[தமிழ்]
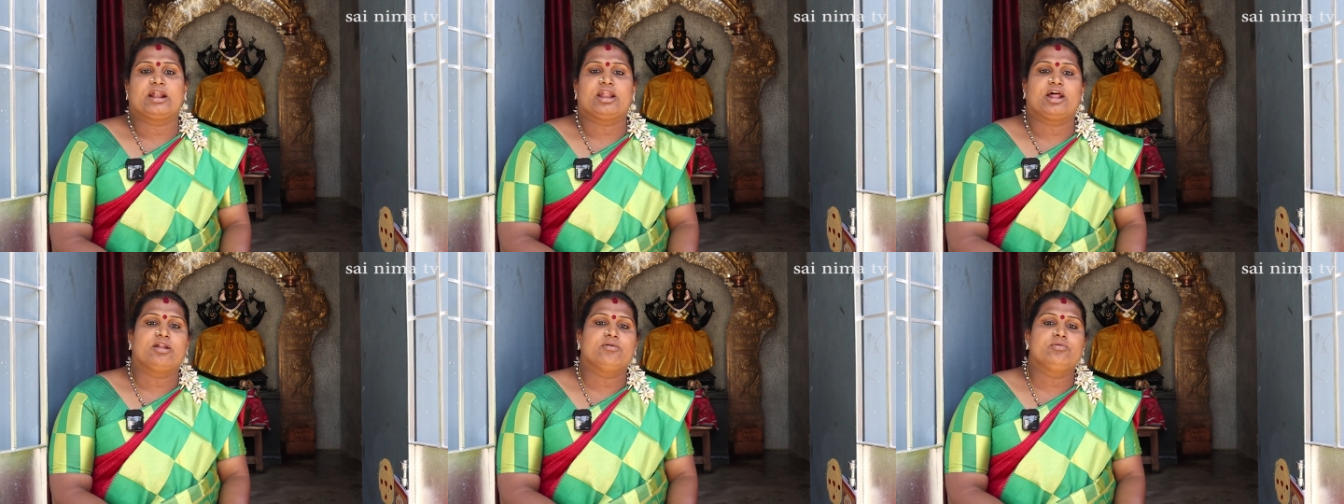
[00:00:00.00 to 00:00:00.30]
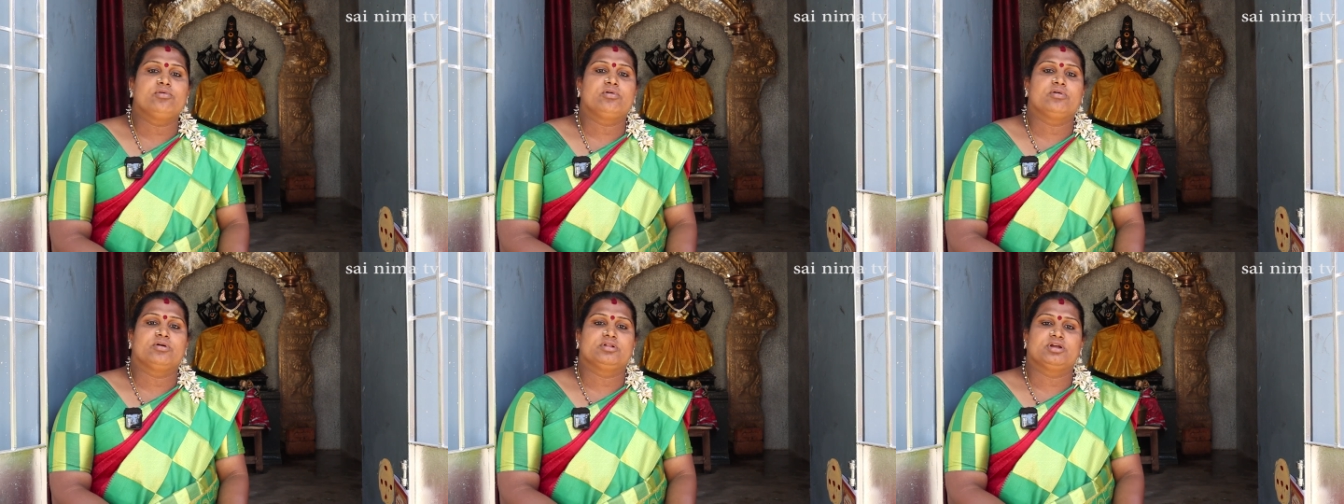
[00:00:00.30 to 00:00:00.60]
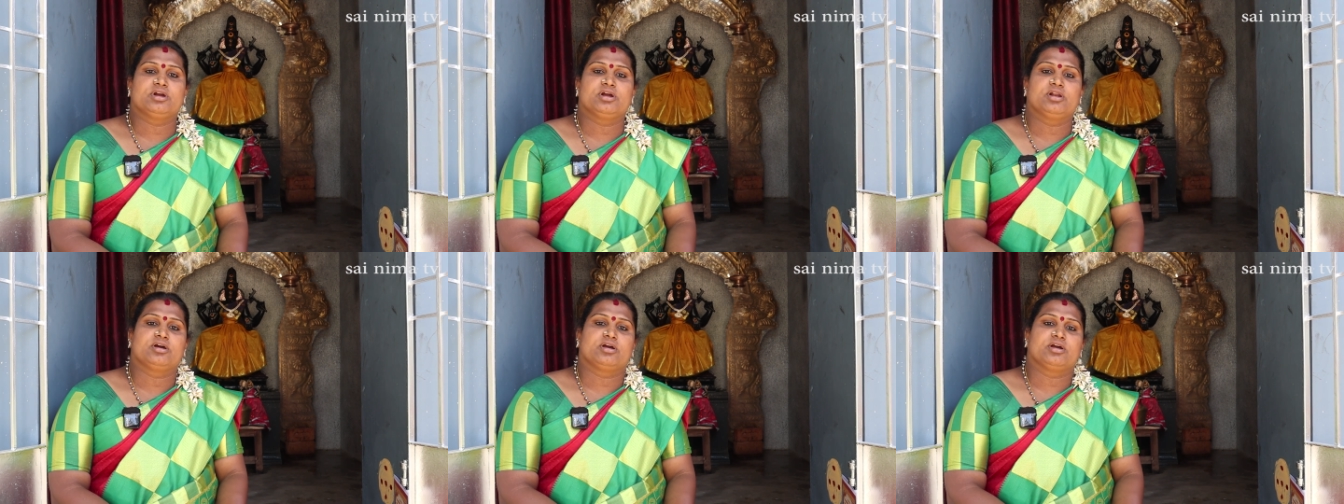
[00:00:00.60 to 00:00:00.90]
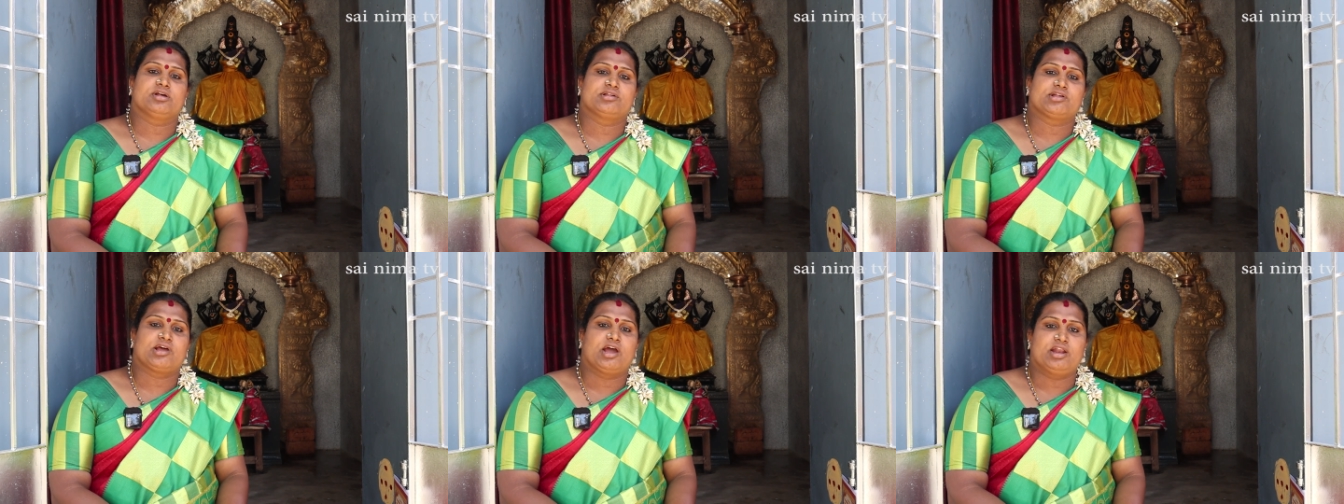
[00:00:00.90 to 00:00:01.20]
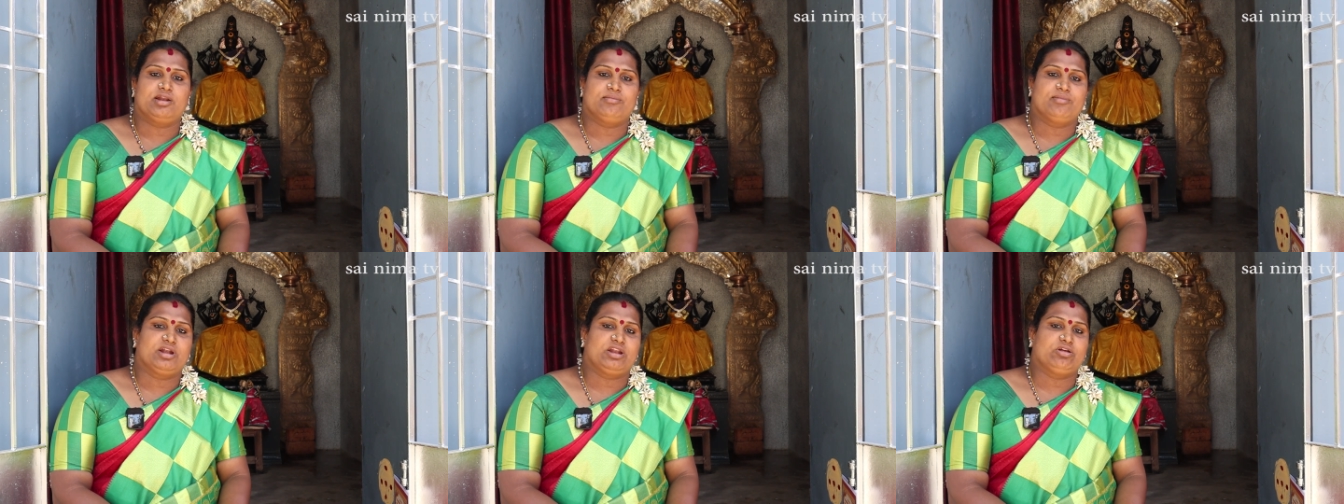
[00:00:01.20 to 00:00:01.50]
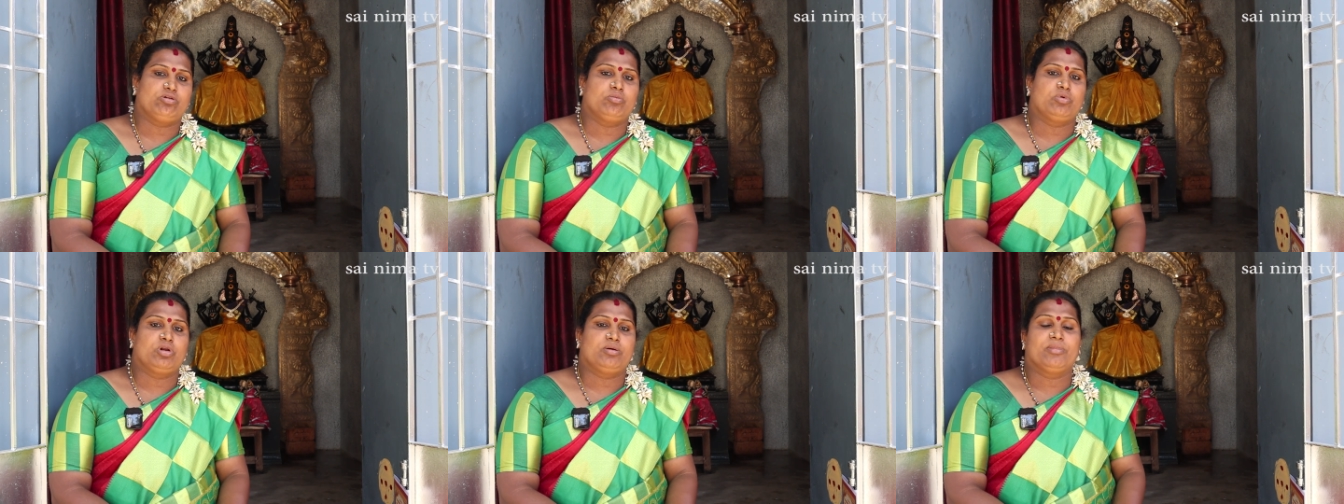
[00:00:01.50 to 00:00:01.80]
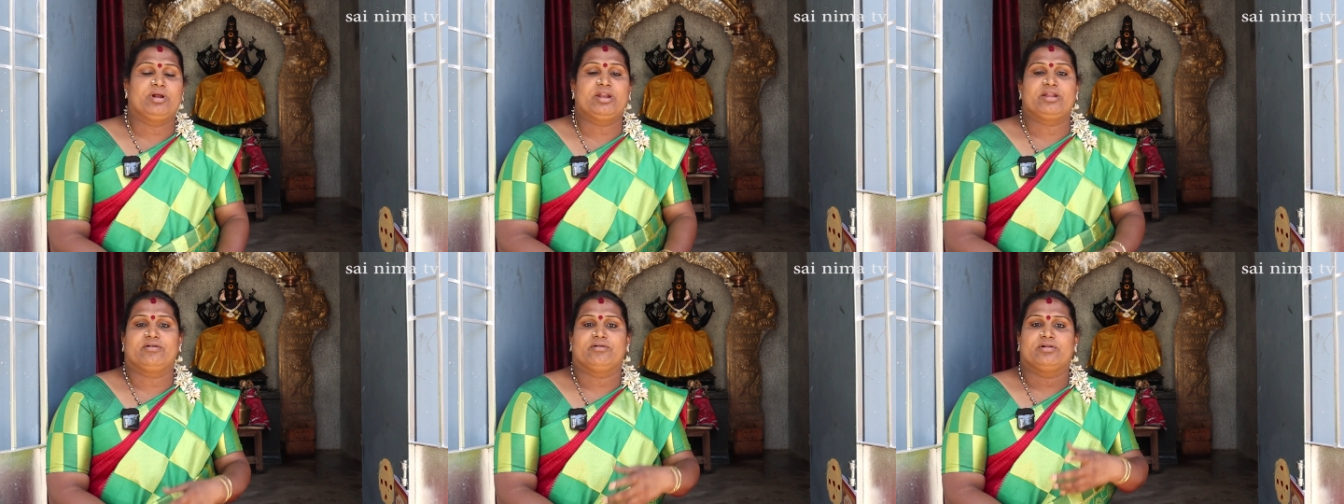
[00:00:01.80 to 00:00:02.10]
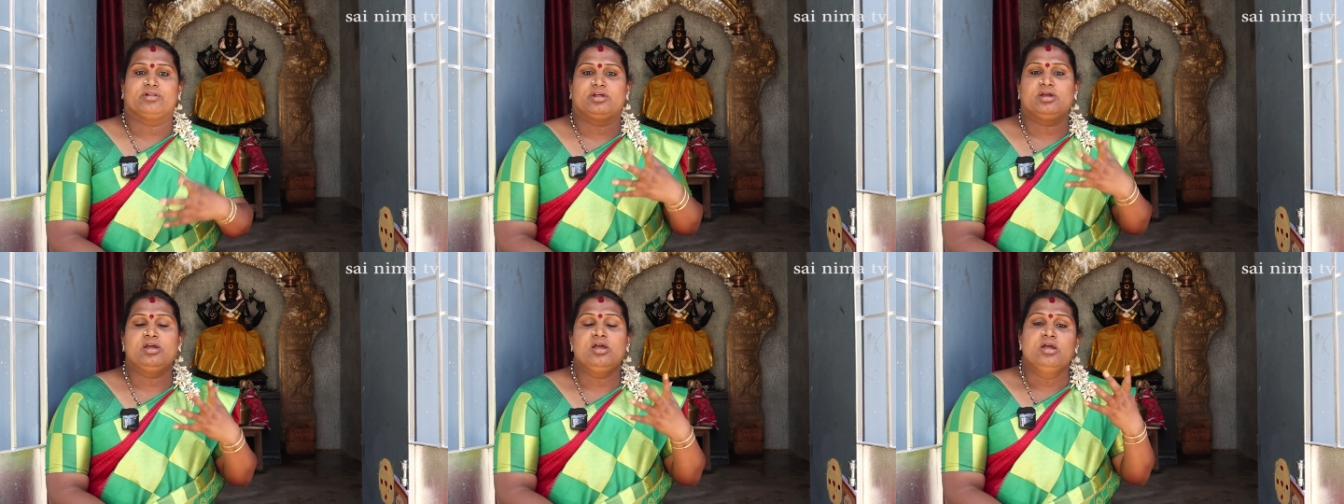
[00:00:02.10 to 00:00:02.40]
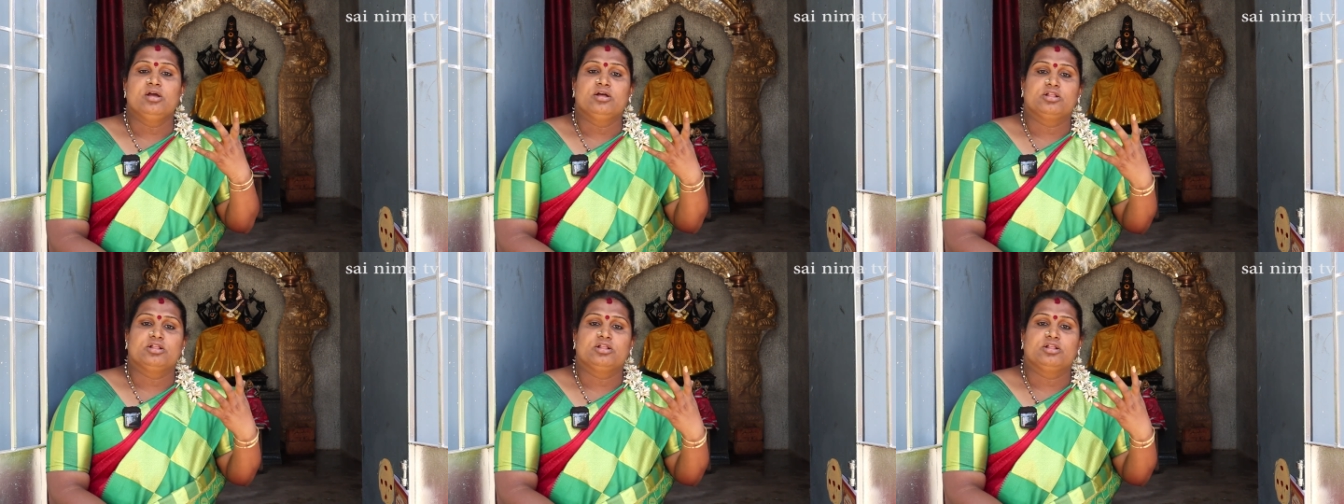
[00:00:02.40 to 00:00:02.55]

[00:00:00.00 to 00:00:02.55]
அந்த அளவுக்கு வந்து எங்களுக்கு சாயினி மாட்டி மூலிமா நீங்கள் வந்து